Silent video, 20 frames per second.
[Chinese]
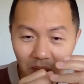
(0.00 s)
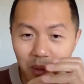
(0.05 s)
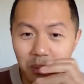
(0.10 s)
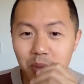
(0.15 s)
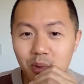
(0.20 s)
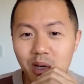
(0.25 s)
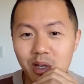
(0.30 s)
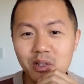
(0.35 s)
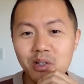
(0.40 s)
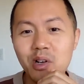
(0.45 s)

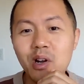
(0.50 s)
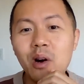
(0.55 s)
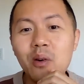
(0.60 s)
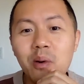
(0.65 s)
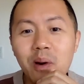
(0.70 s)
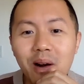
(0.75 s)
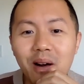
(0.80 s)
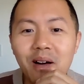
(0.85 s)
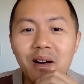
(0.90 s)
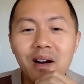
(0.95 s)
不能凑
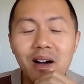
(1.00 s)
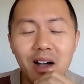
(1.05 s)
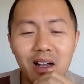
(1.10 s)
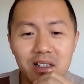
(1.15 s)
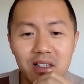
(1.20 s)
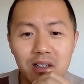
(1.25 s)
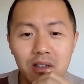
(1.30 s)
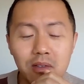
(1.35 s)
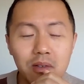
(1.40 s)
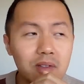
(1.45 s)
合啊，
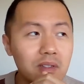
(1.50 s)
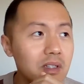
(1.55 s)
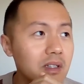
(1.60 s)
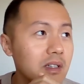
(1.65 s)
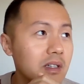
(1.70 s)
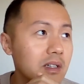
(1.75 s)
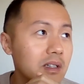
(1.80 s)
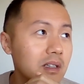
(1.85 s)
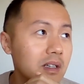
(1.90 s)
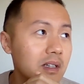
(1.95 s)
这个东西
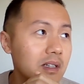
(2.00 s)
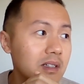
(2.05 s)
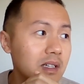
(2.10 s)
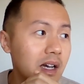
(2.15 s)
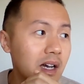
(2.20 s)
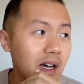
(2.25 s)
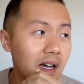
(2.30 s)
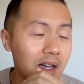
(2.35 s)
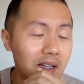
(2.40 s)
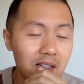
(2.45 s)
你你
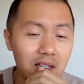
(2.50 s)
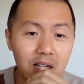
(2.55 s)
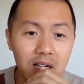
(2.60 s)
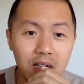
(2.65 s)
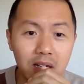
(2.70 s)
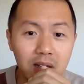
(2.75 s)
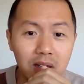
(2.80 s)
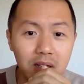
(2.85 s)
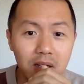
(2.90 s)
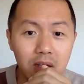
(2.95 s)
在海
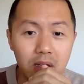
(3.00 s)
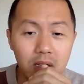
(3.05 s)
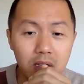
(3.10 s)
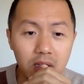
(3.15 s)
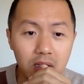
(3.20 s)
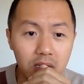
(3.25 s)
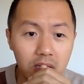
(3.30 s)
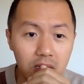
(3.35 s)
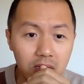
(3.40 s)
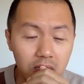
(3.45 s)
上，
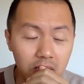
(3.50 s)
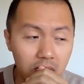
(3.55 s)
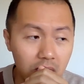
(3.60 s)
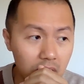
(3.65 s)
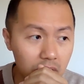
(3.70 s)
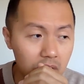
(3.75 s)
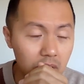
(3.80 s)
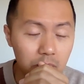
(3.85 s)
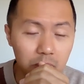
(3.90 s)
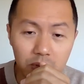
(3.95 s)
你你
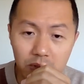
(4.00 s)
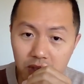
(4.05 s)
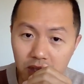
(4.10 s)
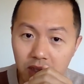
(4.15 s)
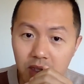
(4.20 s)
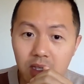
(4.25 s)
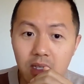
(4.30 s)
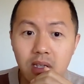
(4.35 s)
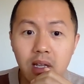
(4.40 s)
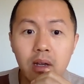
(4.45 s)
要是不
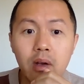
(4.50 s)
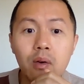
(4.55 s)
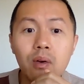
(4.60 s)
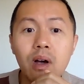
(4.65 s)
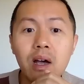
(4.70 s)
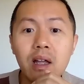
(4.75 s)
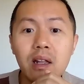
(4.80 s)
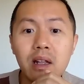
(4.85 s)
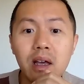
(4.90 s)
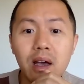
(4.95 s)
行，你得
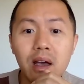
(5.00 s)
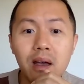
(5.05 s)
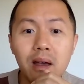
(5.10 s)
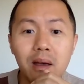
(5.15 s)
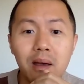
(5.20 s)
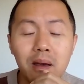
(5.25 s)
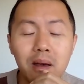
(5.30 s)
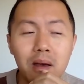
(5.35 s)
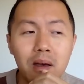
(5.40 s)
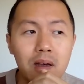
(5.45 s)
换呐，
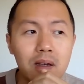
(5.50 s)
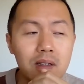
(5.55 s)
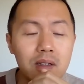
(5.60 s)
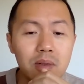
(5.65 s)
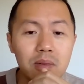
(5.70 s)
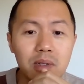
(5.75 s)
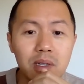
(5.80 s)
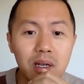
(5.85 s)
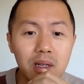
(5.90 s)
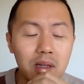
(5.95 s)
是
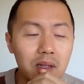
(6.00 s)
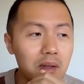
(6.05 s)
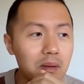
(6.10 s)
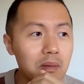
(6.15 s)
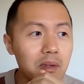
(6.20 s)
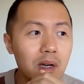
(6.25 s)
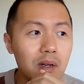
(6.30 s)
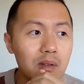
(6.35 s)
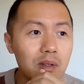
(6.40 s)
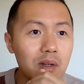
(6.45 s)
不是？你
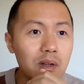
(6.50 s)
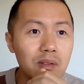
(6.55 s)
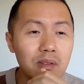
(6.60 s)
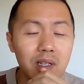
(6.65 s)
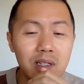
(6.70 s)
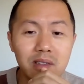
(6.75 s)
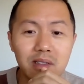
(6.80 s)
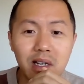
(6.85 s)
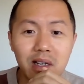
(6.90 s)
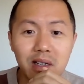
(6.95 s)
到时候
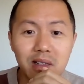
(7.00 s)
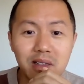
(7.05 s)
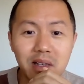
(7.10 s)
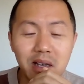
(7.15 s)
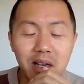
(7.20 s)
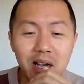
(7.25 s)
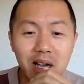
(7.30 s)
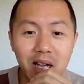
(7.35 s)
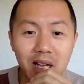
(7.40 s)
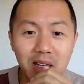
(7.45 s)
在在
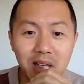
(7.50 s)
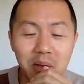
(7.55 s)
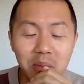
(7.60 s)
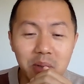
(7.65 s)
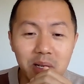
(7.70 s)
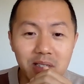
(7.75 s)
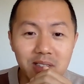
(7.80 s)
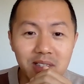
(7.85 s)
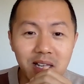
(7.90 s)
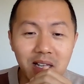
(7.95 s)
在海里
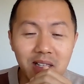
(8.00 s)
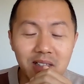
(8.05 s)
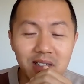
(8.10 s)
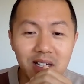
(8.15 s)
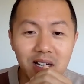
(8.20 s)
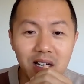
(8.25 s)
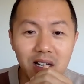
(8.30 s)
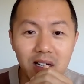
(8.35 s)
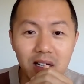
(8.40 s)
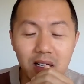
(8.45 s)
面散
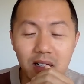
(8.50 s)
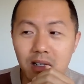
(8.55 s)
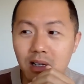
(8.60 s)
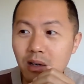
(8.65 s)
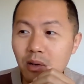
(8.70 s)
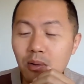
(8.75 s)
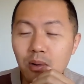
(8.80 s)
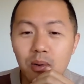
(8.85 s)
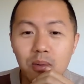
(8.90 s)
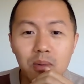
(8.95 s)
架，那
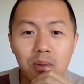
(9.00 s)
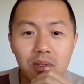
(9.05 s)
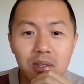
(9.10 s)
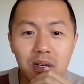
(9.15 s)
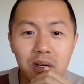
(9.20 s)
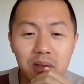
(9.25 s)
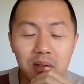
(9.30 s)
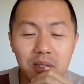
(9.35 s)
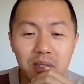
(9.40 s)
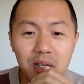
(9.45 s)
那货物
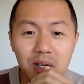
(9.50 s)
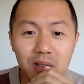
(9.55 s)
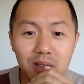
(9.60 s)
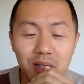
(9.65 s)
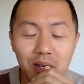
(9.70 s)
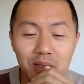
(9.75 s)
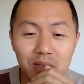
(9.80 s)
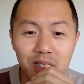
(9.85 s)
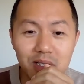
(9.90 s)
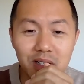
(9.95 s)
掉掉
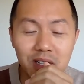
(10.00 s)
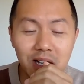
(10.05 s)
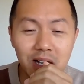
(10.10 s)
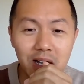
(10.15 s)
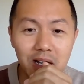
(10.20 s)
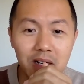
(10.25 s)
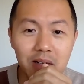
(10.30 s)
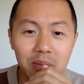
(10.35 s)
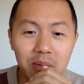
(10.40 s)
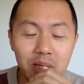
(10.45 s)
掉进大
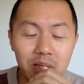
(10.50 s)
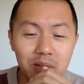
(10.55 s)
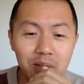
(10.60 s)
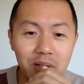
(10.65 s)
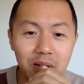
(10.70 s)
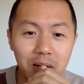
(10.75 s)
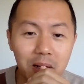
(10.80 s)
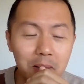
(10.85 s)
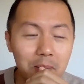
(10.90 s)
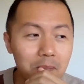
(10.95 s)
海里面去
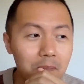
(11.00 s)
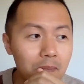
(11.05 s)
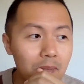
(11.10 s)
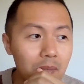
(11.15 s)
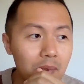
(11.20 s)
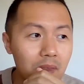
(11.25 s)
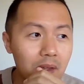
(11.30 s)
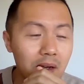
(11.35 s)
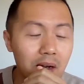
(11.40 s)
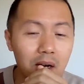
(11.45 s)
了
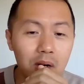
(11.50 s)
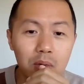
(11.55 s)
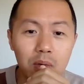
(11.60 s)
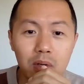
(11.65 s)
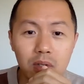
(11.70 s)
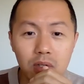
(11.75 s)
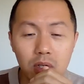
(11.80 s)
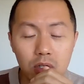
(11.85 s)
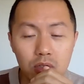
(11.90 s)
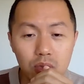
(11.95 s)
啊，或
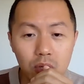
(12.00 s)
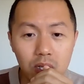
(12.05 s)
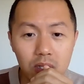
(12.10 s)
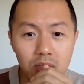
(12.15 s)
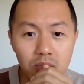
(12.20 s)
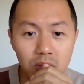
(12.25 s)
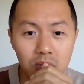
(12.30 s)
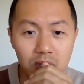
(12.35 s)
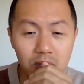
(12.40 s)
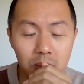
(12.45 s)
者说装
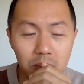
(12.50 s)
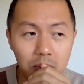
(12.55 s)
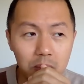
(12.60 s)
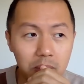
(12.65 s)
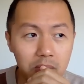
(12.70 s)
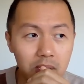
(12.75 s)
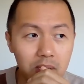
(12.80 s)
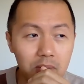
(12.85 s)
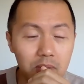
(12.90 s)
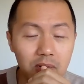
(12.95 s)
装的不
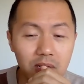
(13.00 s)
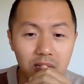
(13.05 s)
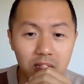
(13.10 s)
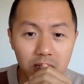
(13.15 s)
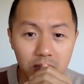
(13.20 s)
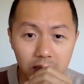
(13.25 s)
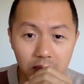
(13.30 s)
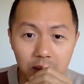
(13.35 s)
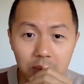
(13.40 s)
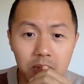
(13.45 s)
平稳
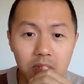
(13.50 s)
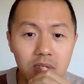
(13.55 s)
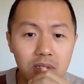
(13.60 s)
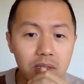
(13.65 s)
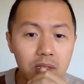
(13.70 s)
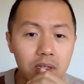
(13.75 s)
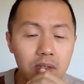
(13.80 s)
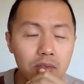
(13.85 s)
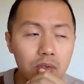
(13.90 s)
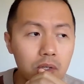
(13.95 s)
了也不
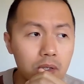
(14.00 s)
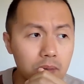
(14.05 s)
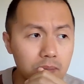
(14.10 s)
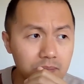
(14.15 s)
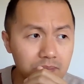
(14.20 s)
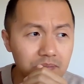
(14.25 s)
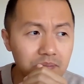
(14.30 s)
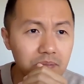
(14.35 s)
行，所以